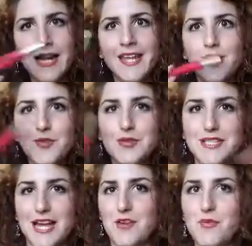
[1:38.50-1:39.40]
anche
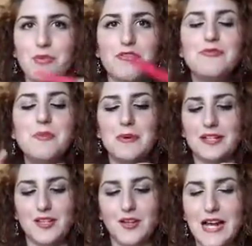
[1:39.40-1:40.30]
chiusi hanno un profumo
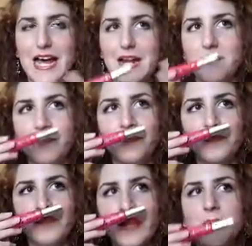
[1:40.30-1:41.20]
particolare.
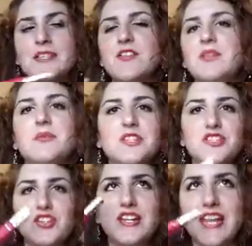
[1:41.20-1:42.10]
A me sono tipo
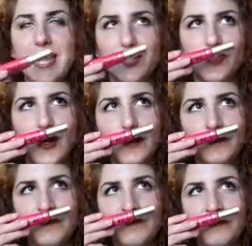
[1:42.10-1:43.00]
di ciliegia,
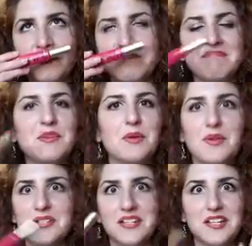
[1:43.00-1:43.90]
di
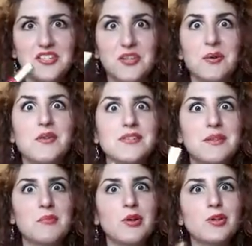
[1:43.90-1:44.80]
qualcosa del genere,
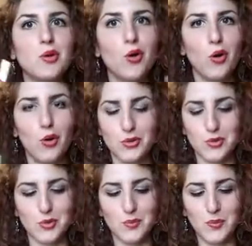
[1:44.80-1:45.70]
qualcosa di molto
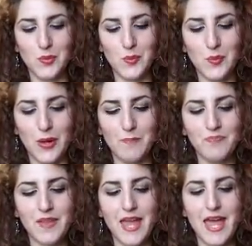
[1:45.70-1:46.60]
goloso
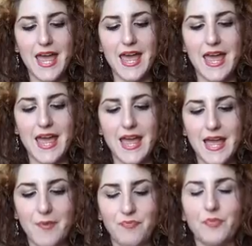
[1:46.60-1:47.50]
comunque. E
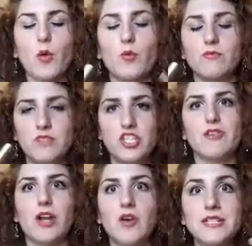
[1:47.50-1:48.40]
ehm,
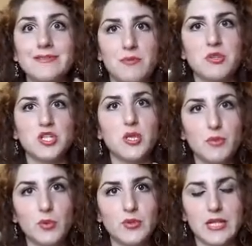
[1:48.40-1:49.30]
dicevo, la cosa che mi piace di
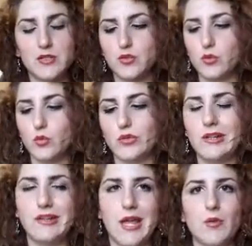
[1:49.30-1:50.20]
più in
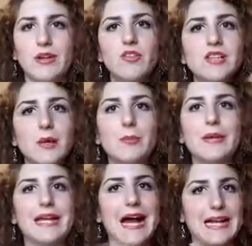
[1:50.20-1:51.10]
assoluto è che una volta
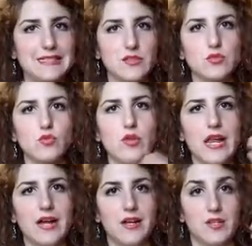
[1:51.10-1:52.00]
applicati
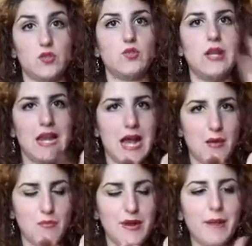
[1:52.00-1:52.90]
sulla, sulle
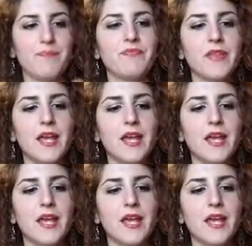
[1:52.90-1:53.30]
labbra